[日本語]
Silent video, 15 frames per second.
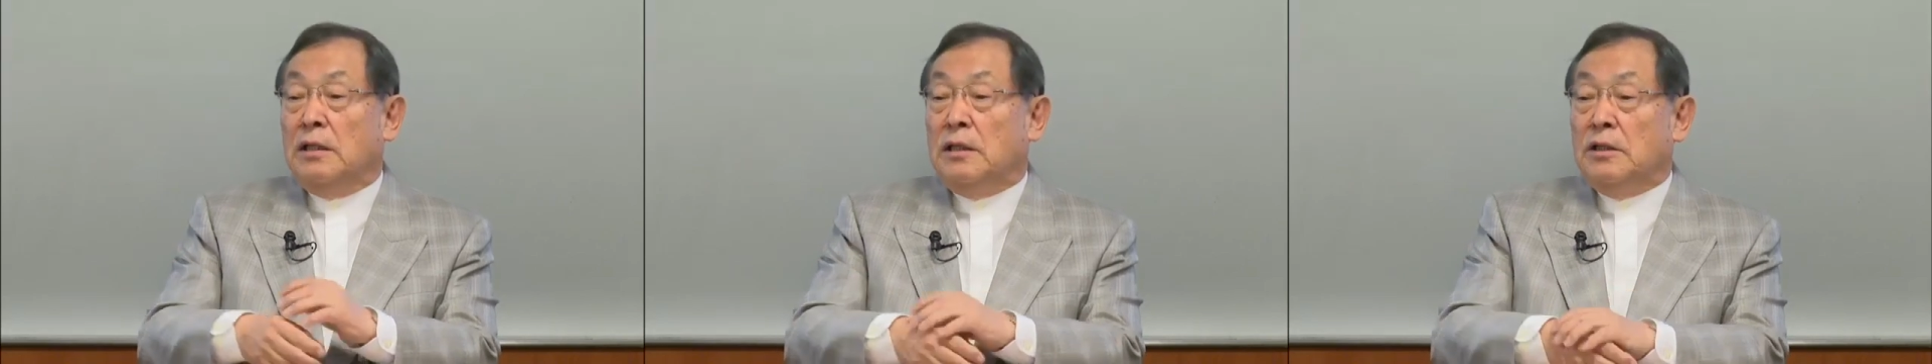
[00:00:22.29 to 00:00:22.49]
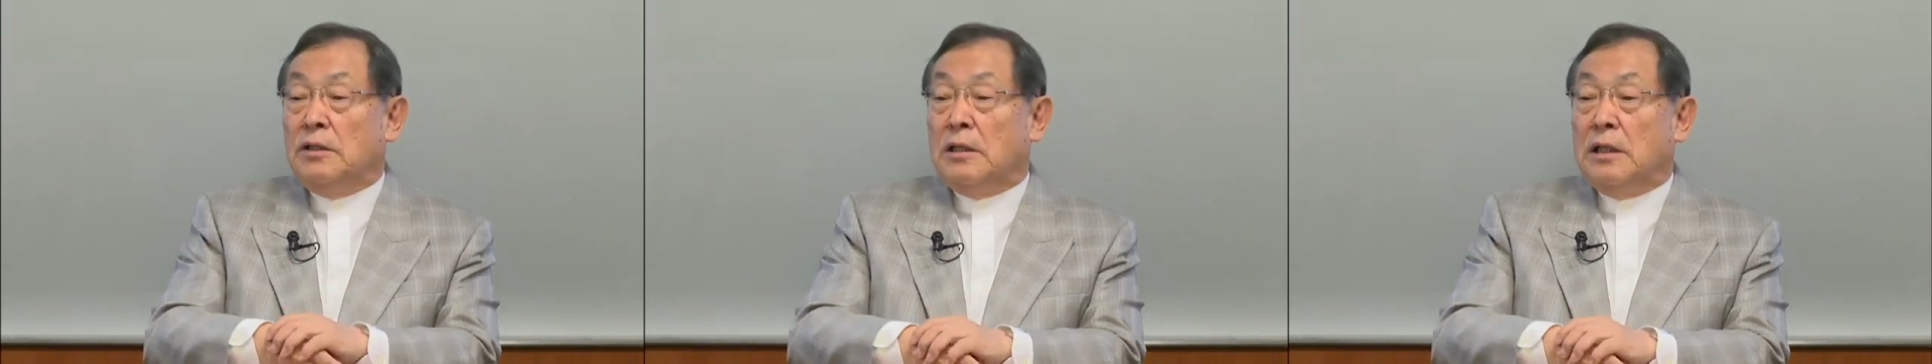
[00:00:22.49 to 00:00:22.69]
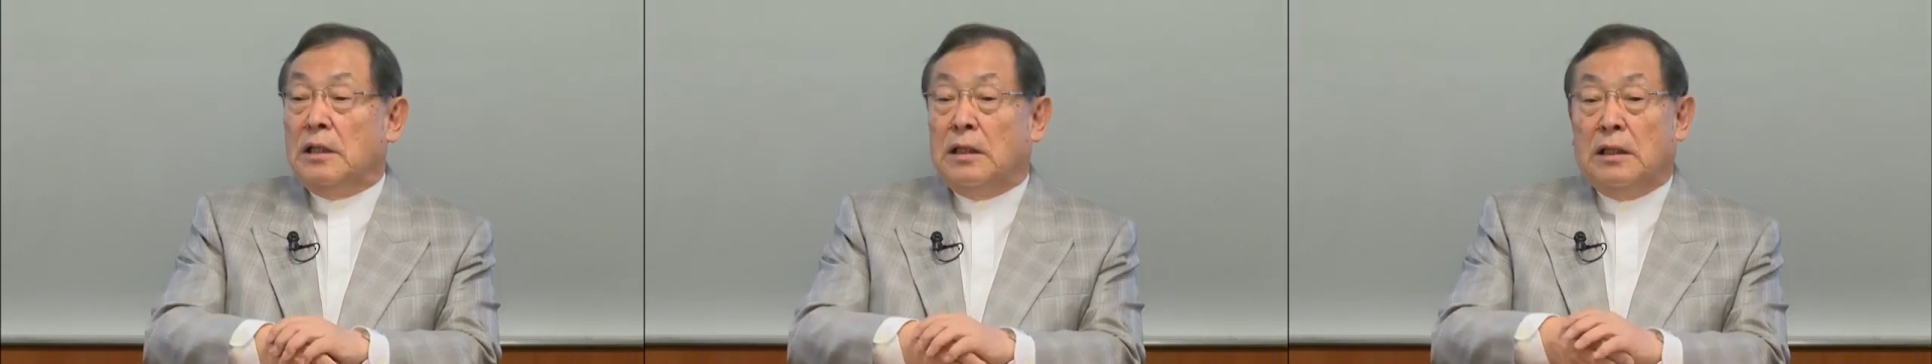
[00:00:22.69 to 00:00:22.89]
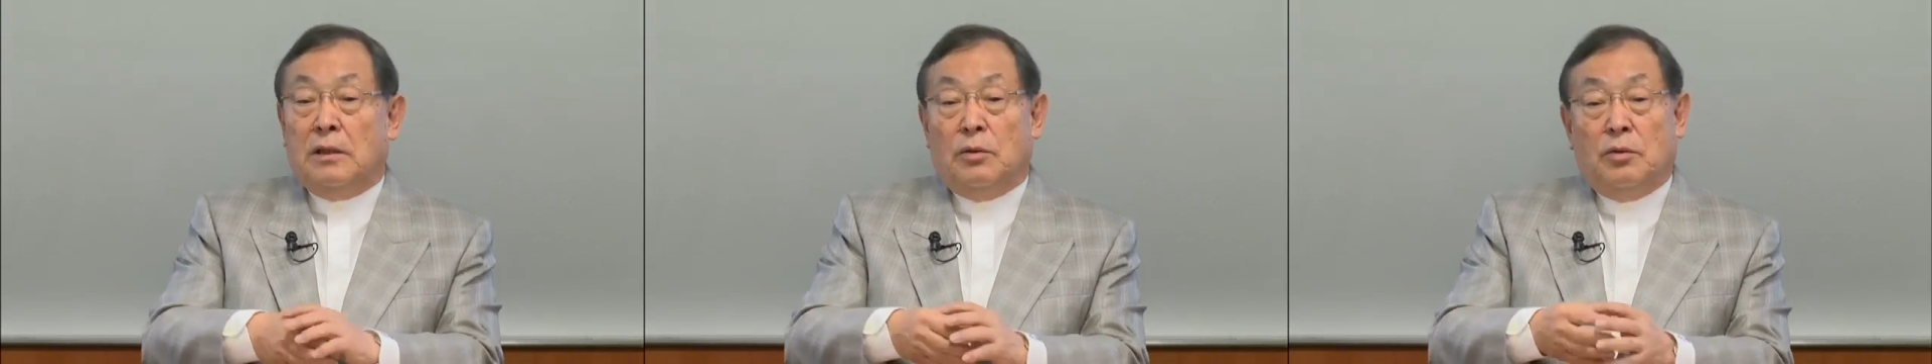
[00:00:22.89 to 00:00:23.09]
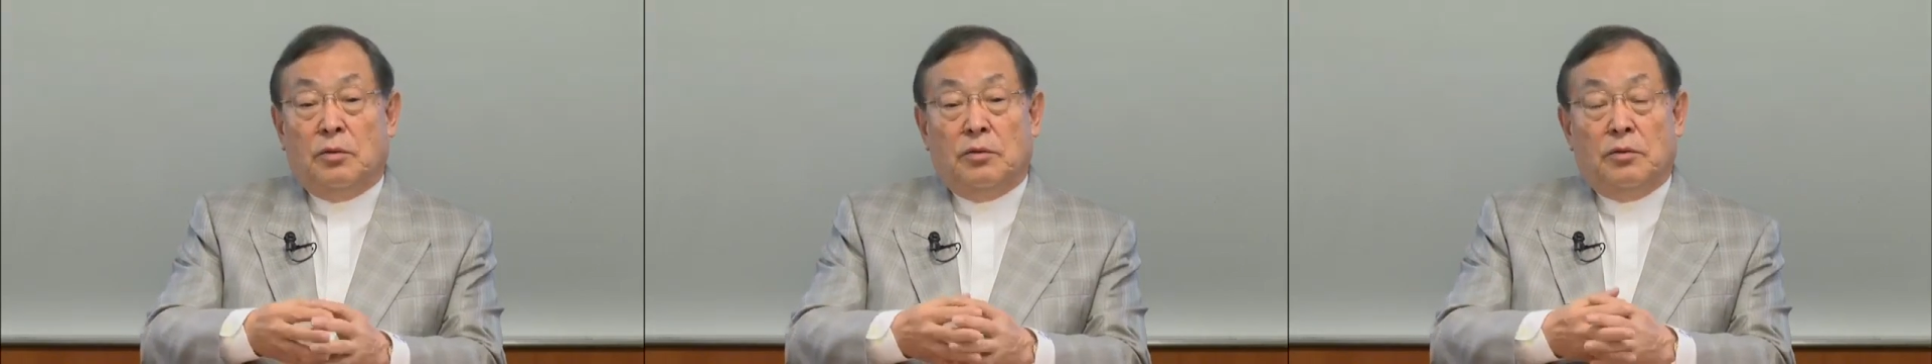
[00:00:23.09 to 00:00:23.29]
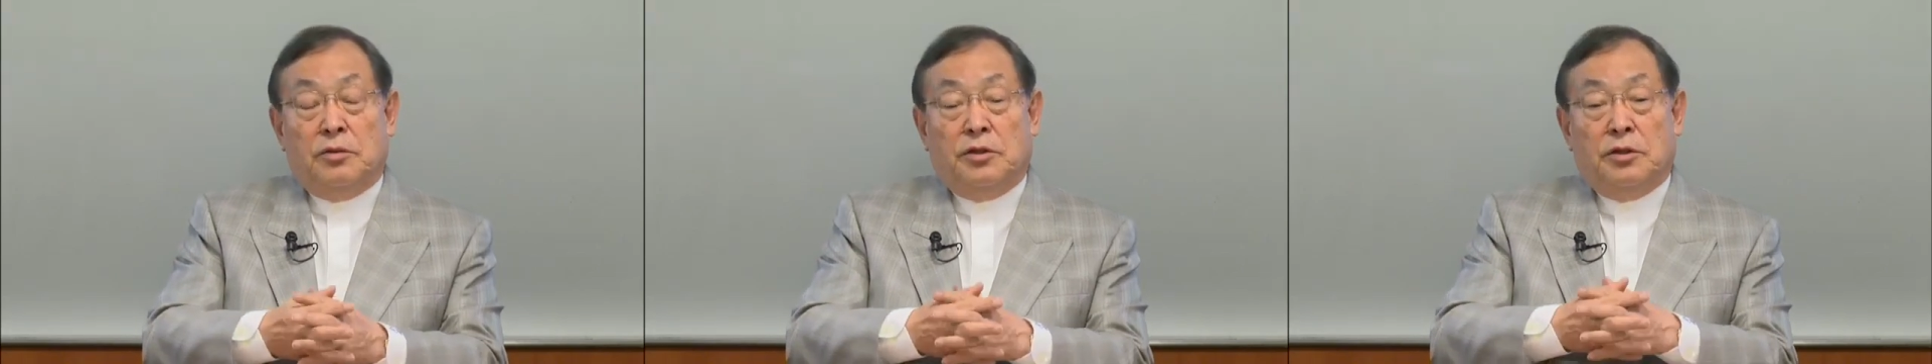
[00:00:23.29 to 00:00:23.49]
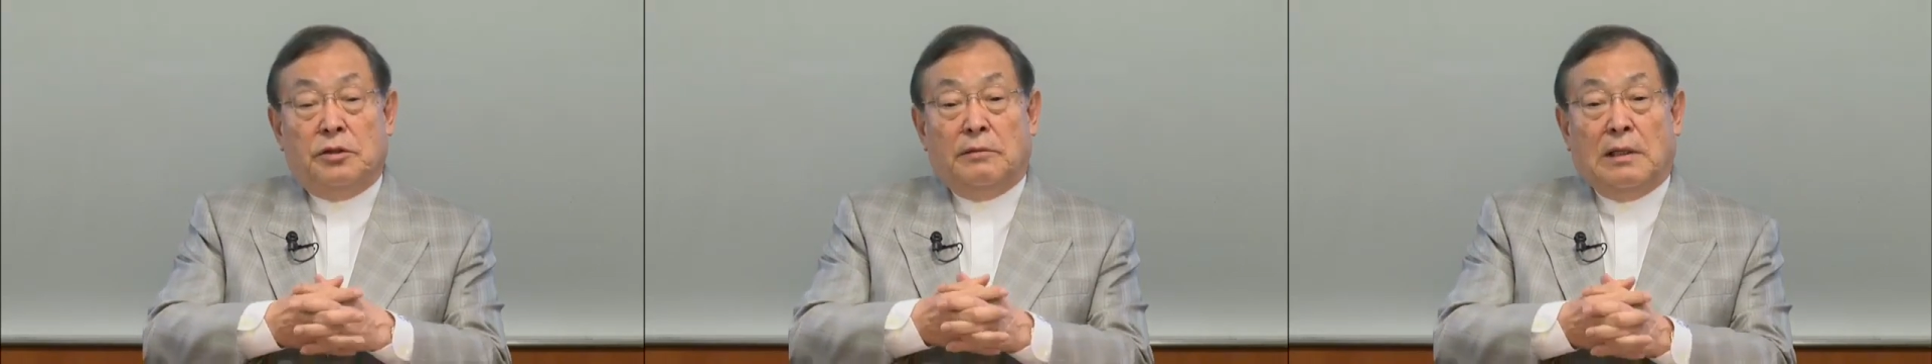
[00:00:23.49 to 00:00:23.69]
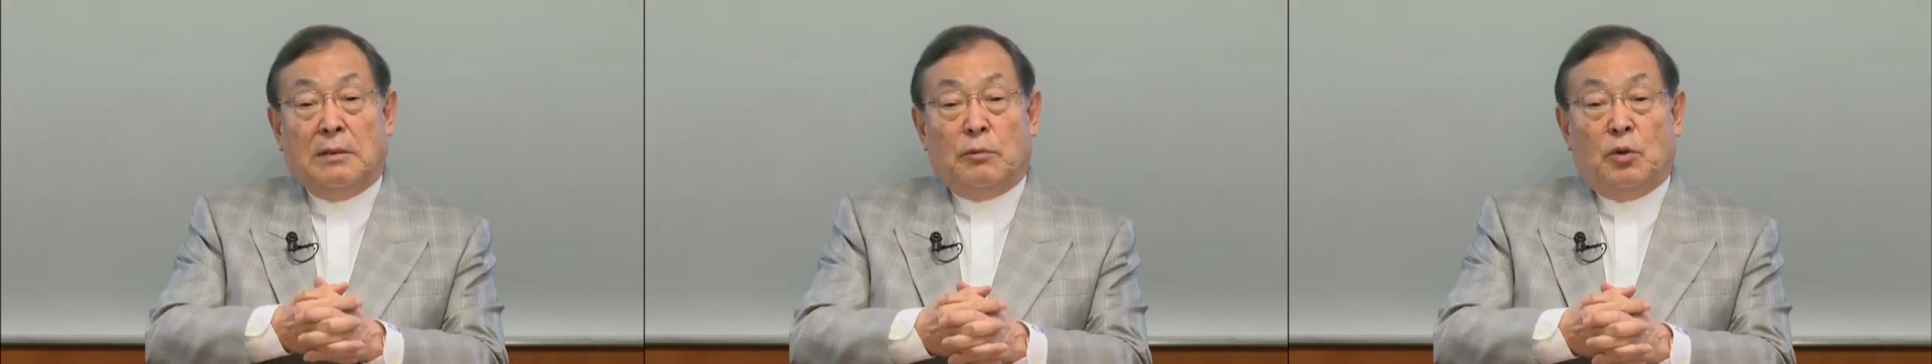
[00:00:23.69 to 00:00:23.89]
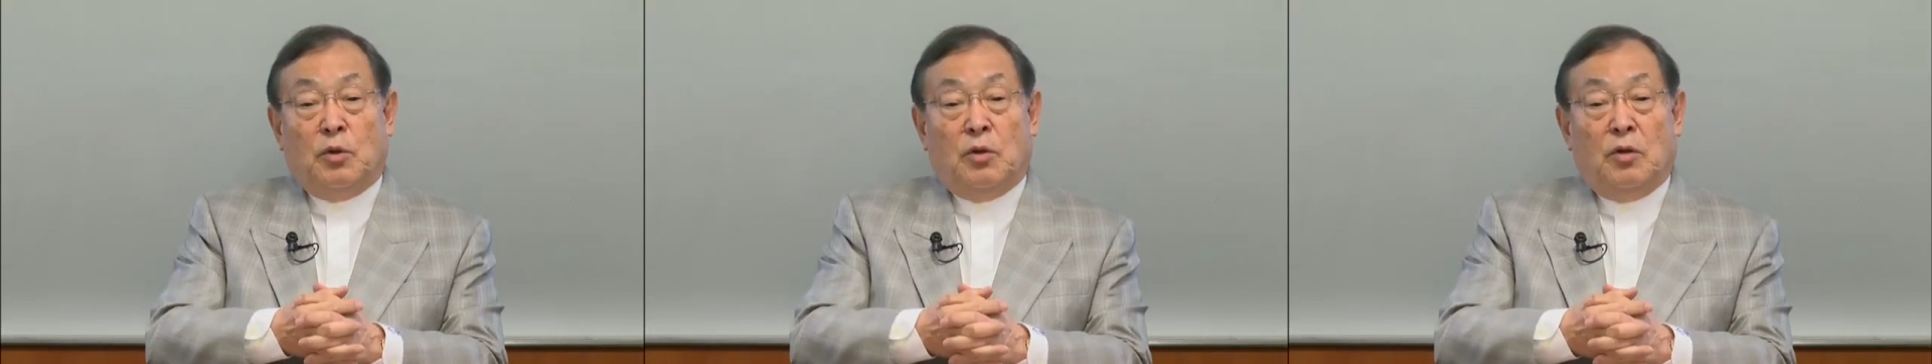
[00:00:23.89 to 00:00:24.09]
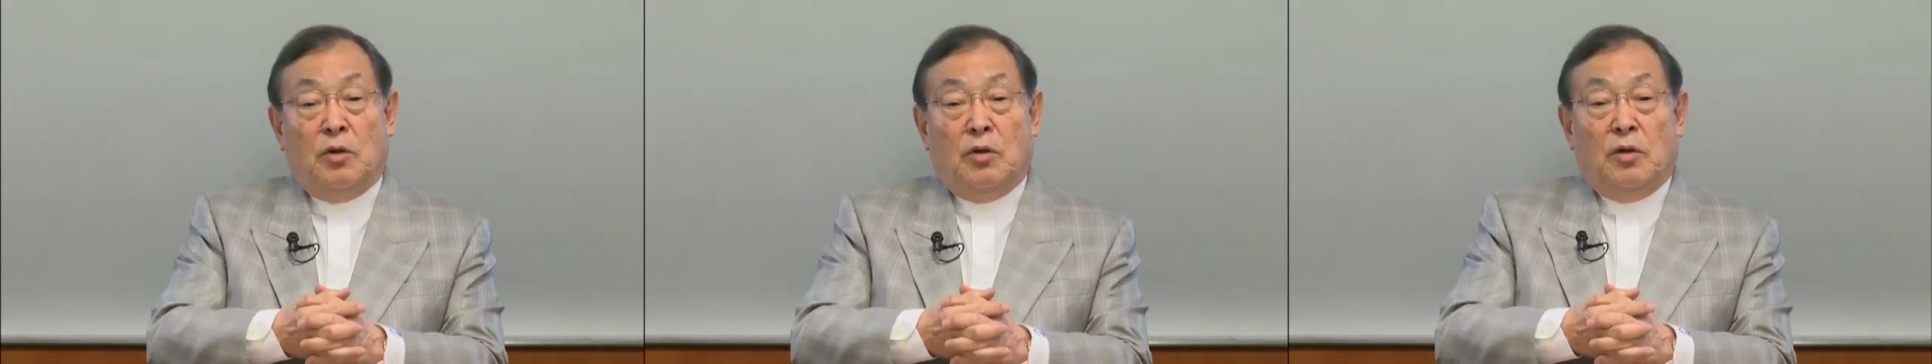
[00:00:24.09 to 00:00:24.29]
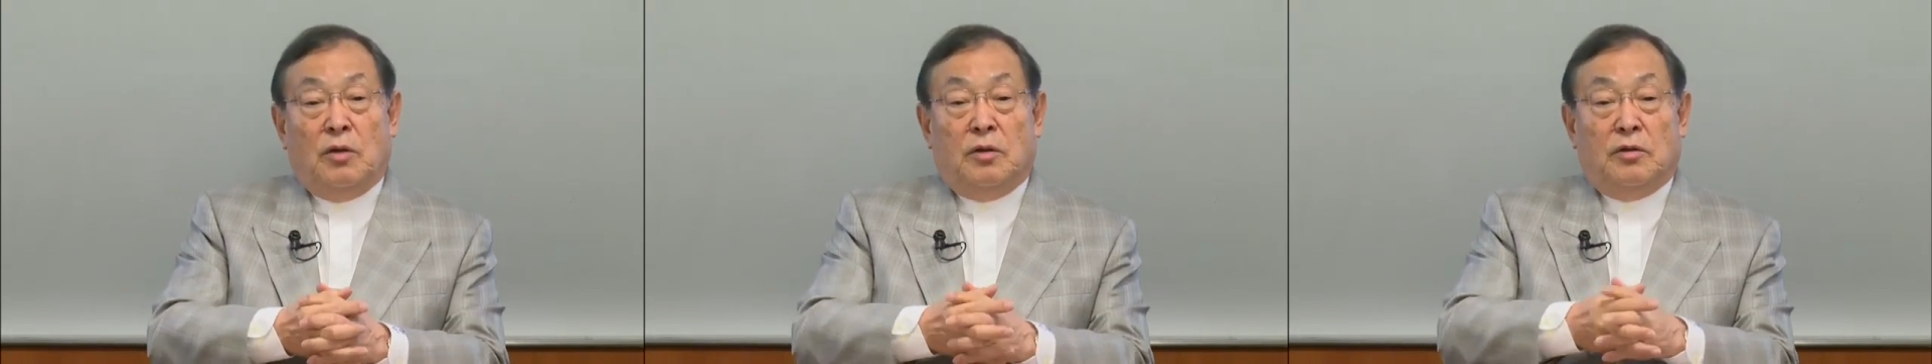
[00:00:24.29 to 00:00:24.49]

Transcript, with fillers: ですからあの実はもう